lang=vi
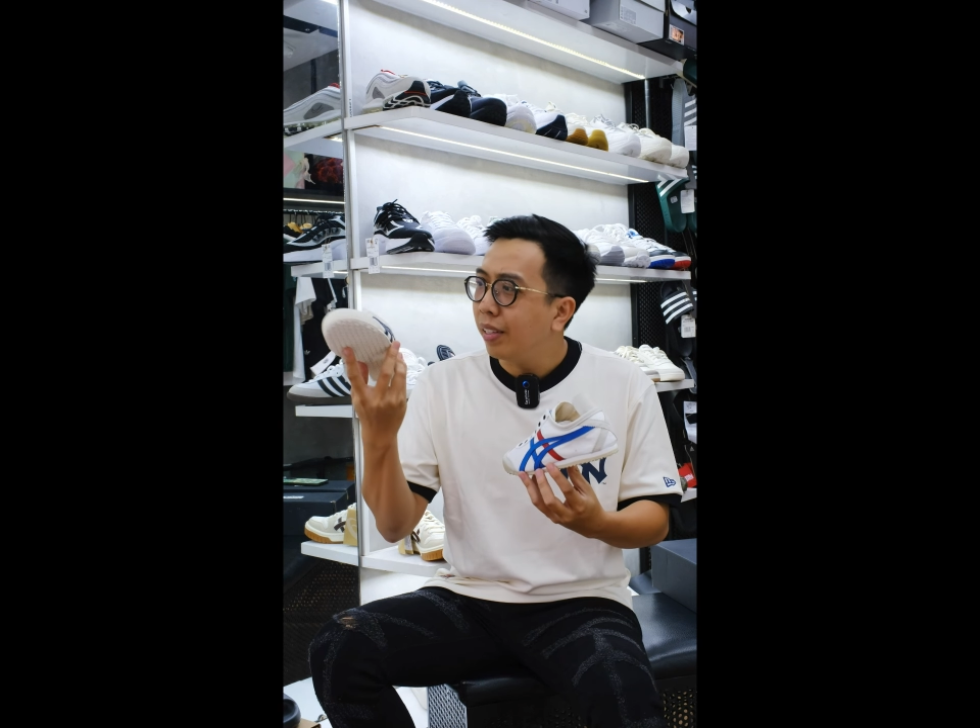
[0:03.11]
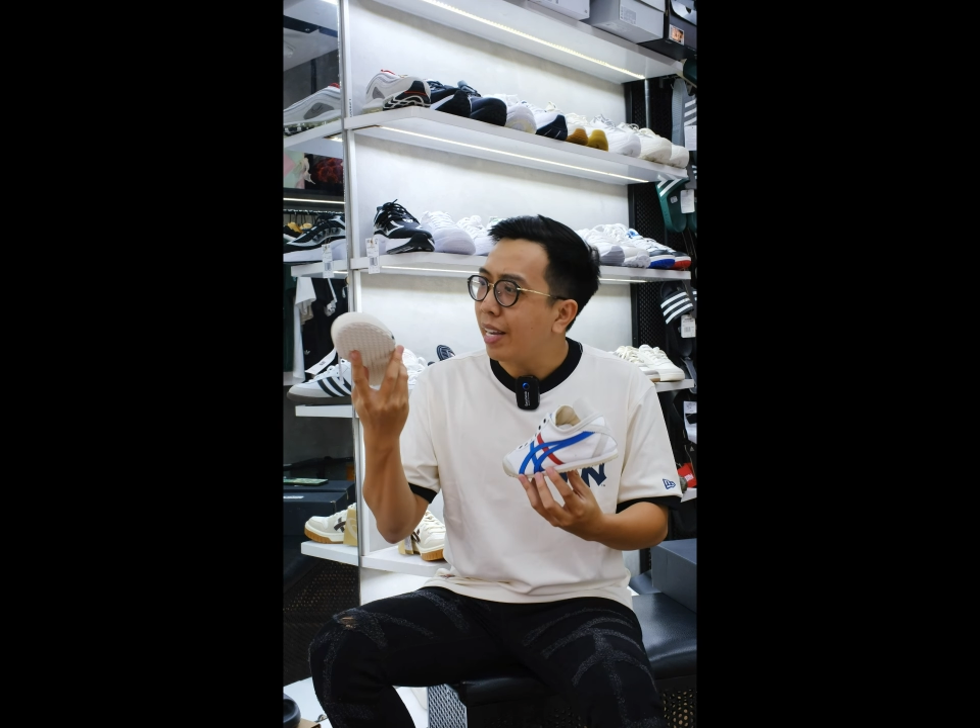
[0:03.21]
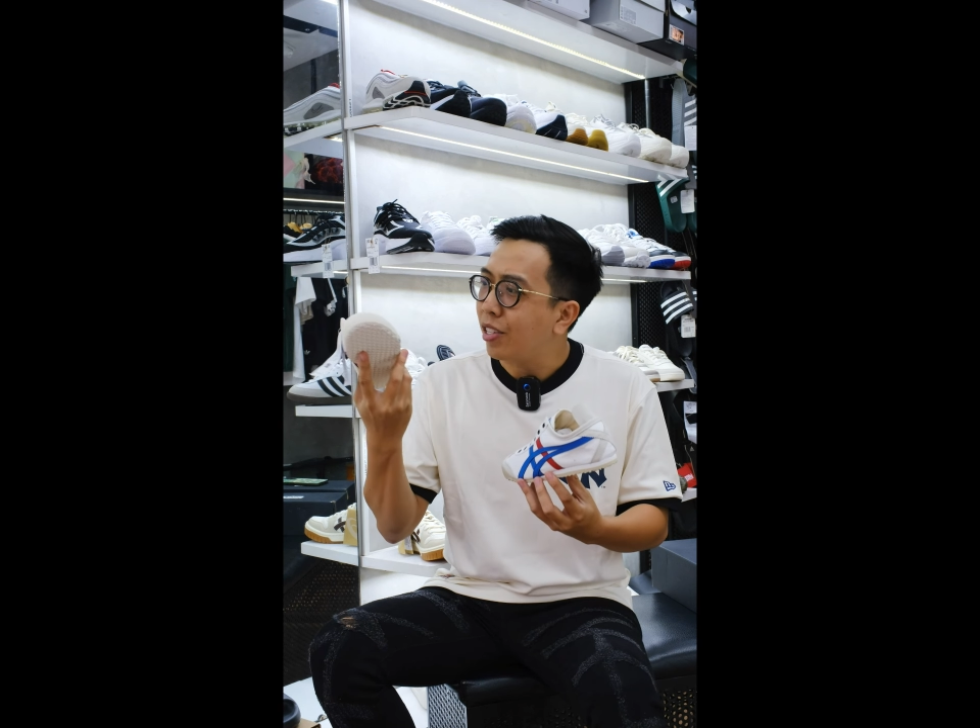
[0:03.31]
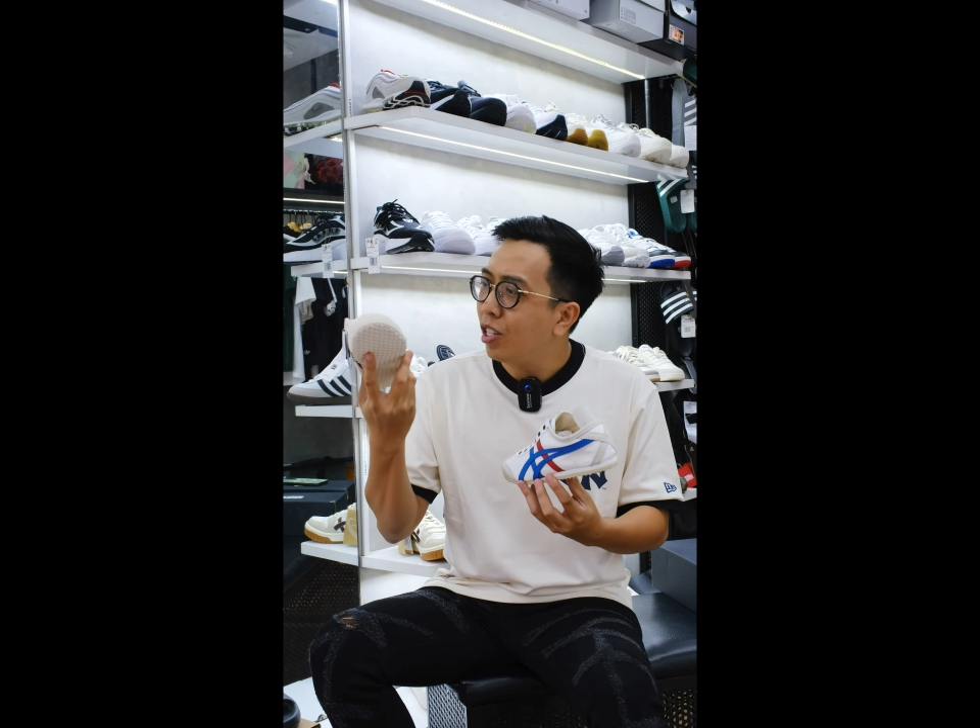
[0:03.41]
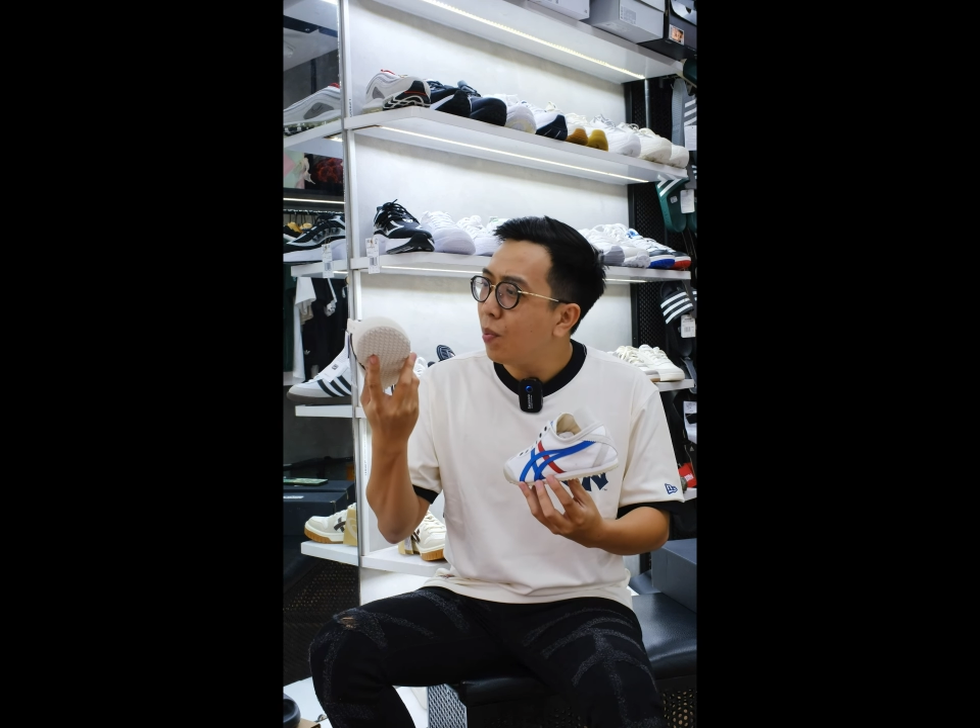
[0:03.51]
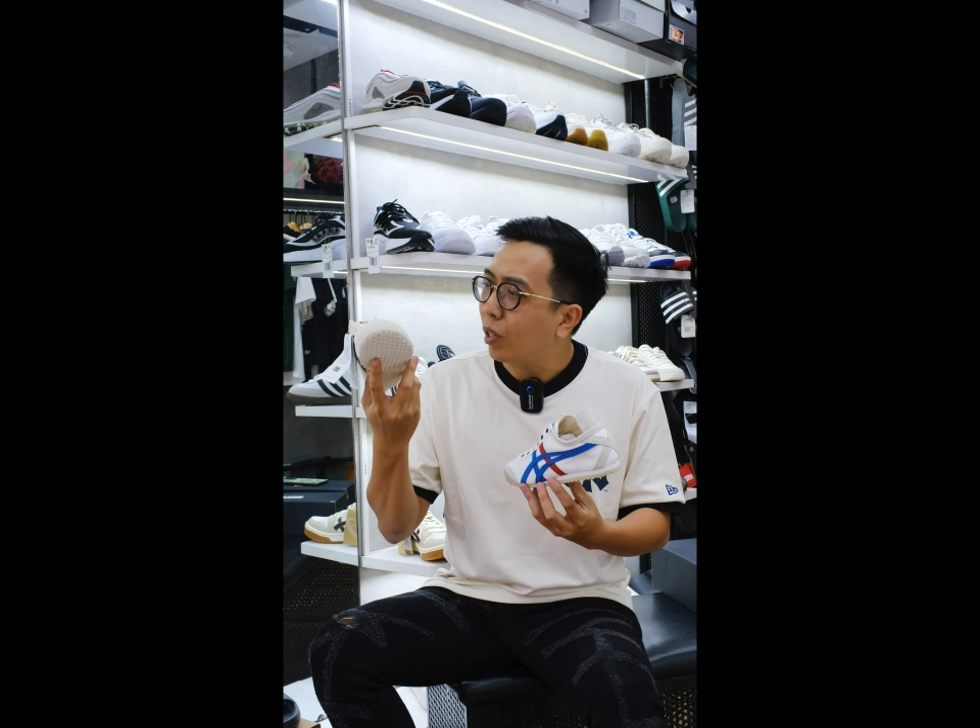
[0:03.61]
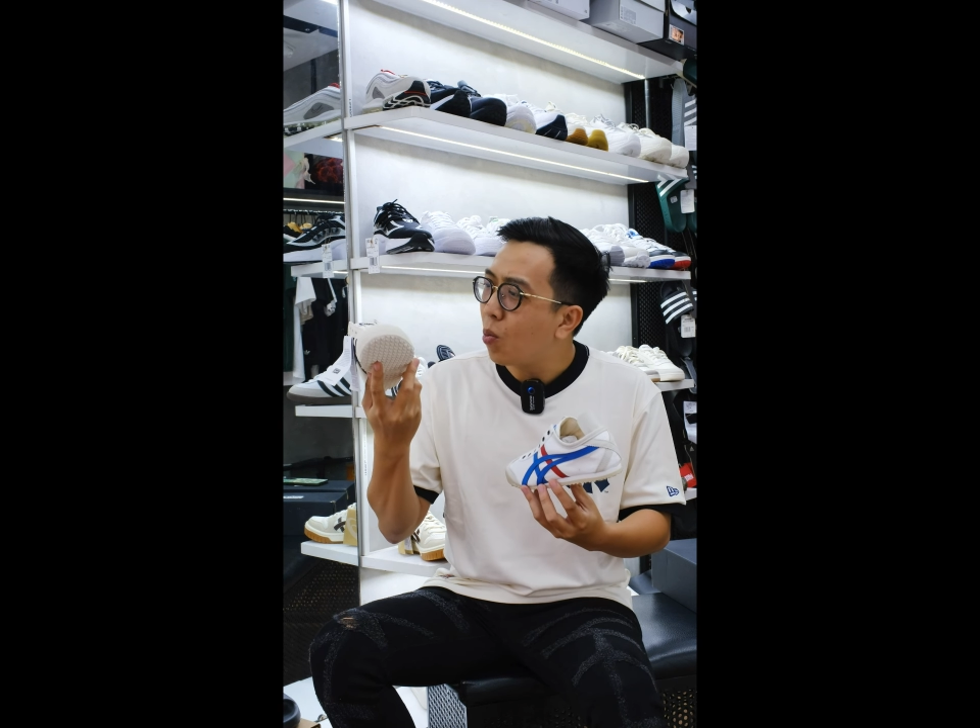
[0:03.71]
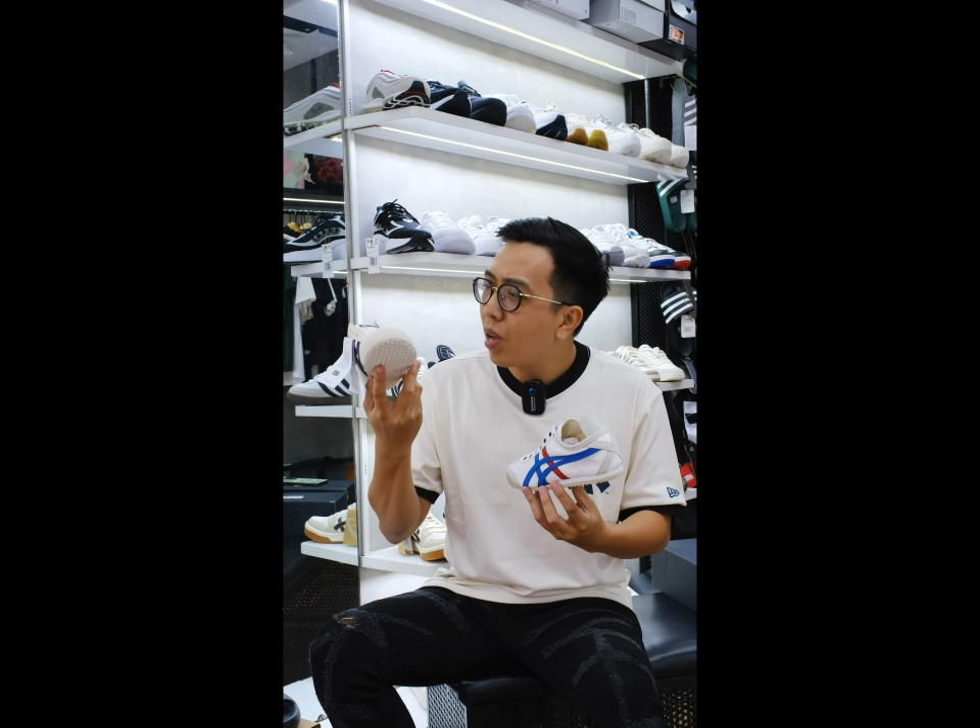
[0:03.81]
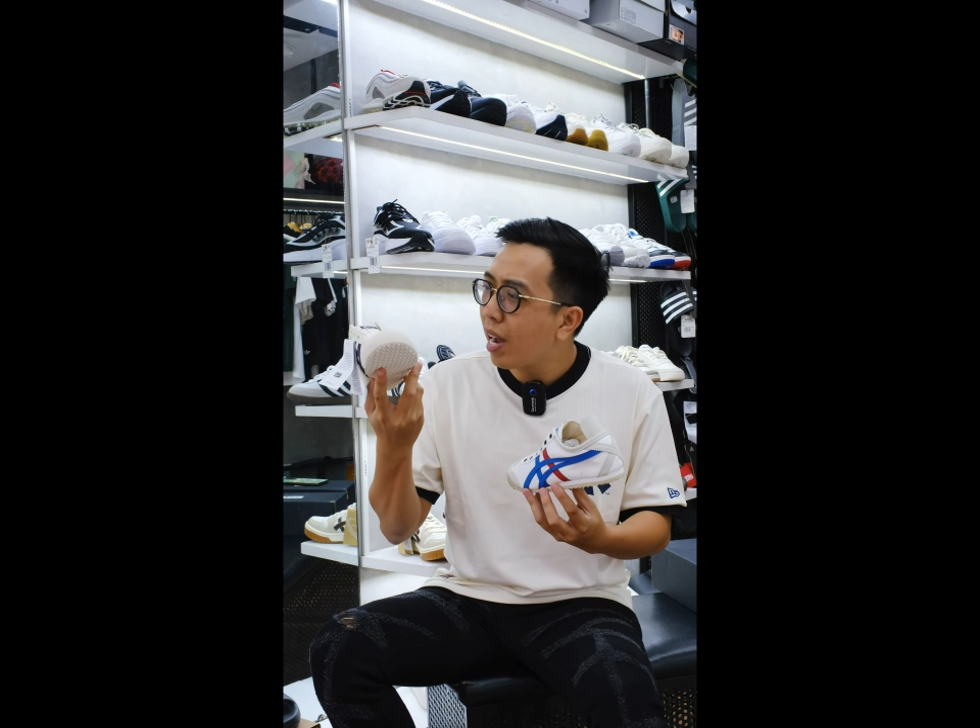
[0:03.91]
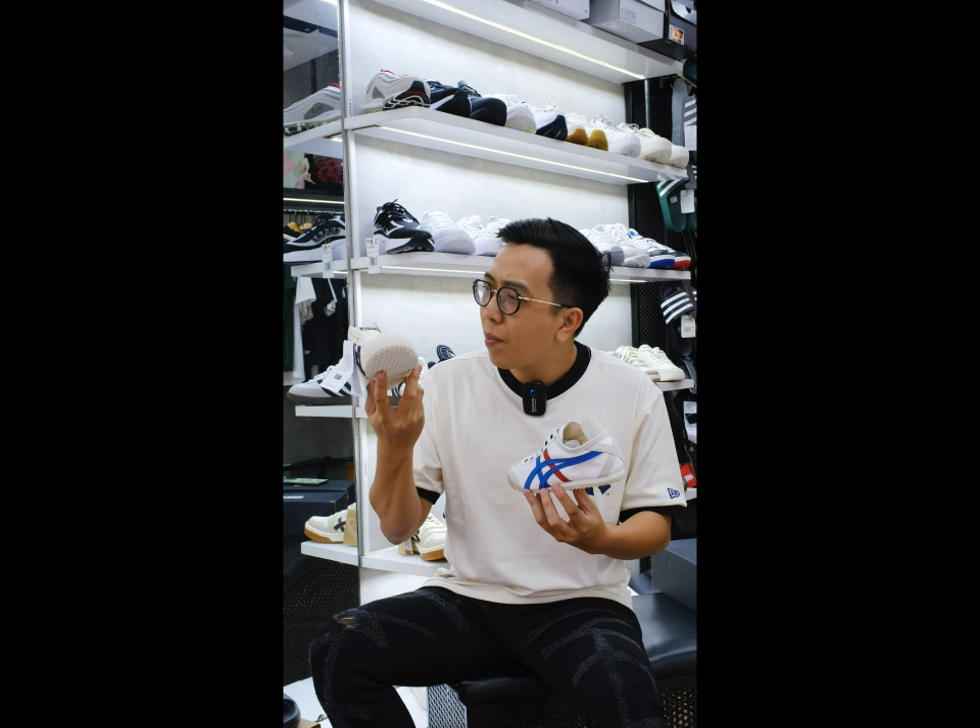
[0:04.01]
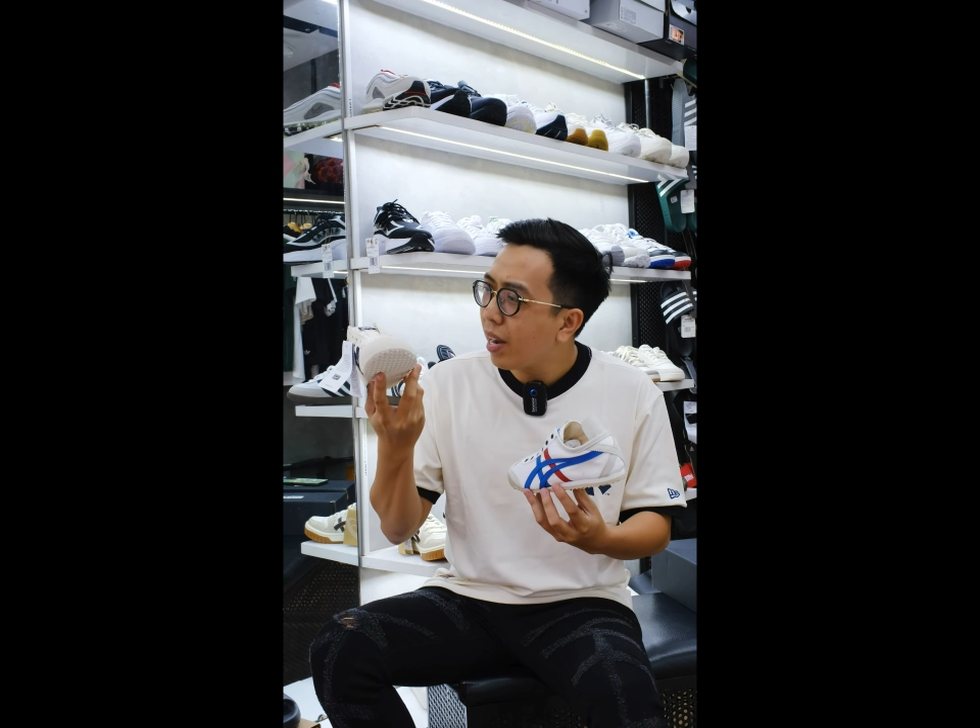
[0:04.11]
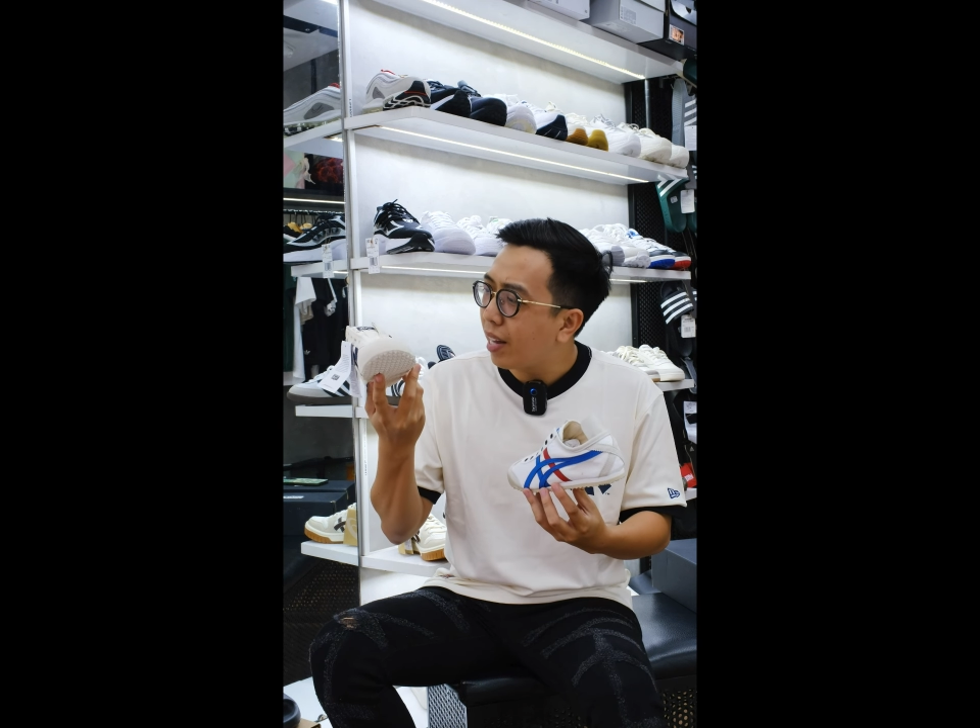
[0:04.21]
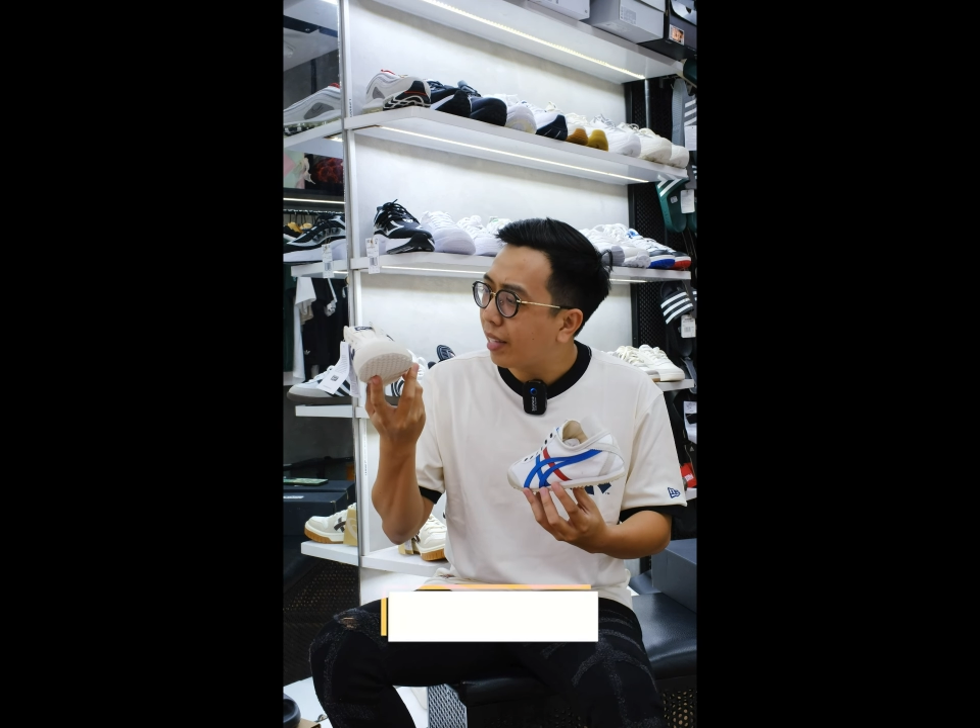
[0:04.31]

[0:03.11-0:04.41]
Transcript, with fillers: ngày xưa mình cũng có thắc mắc là